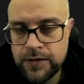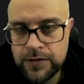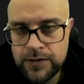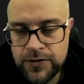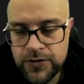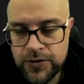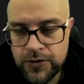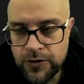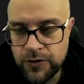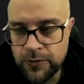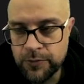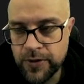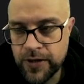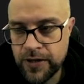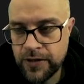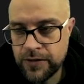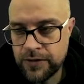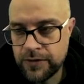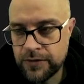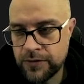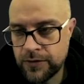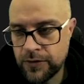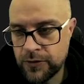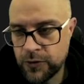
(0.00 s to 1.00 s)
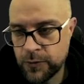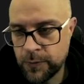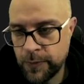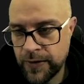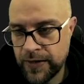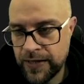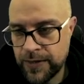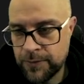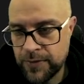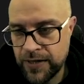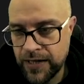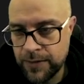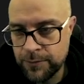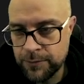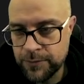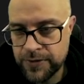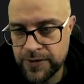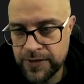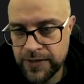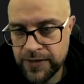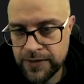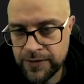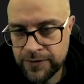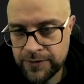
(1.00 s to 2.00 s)
co robię? Odpalam
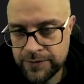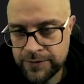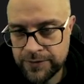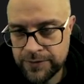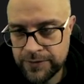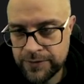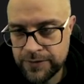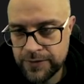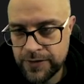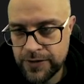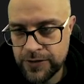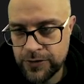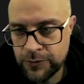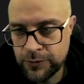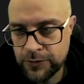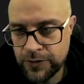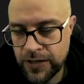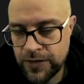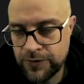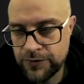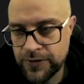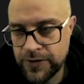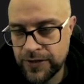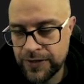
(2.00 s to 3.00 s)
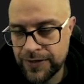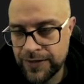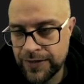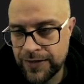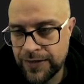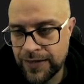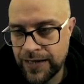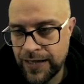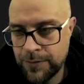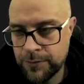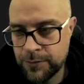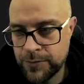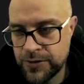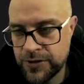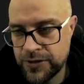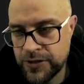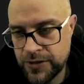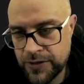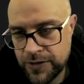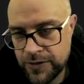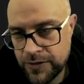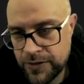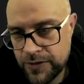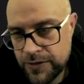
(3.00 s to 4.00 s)
lambdę, i tutaj w tej
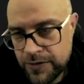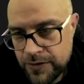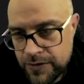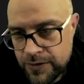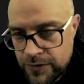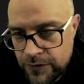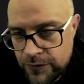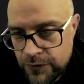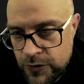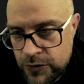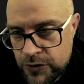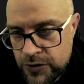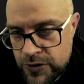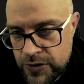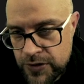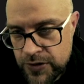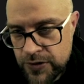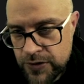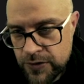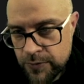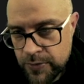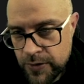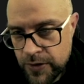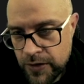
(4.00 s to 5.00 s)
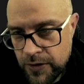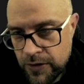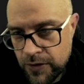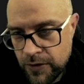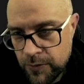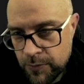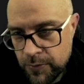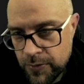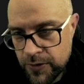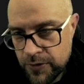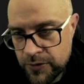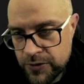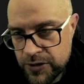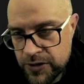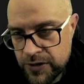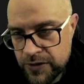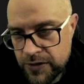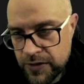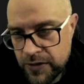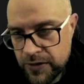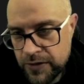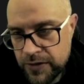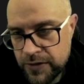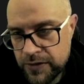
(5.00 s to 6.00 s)
lambdzie tworzę sobie, o proszę,
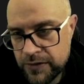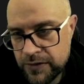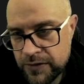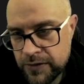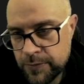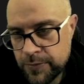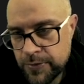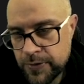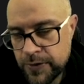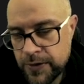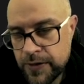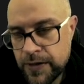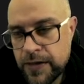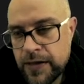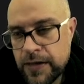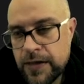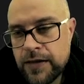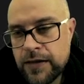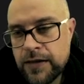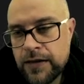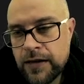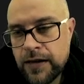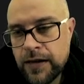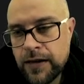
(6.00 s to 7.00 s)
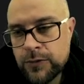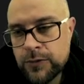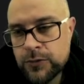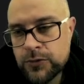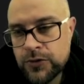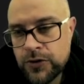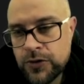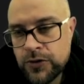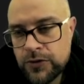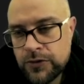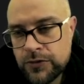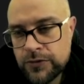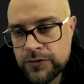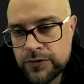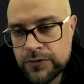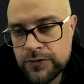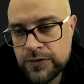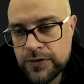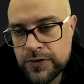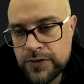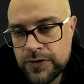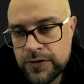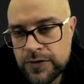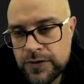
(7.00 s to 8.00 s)
taki typ auto
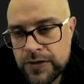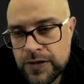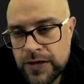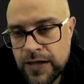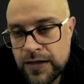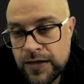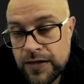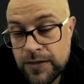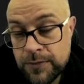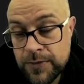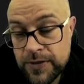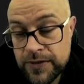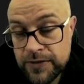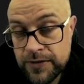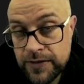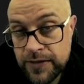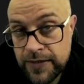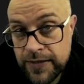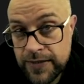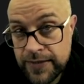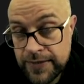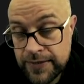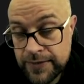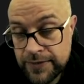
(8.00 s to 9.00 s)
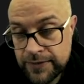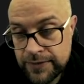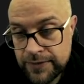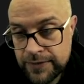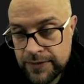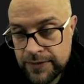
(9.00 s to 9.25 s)
i element e.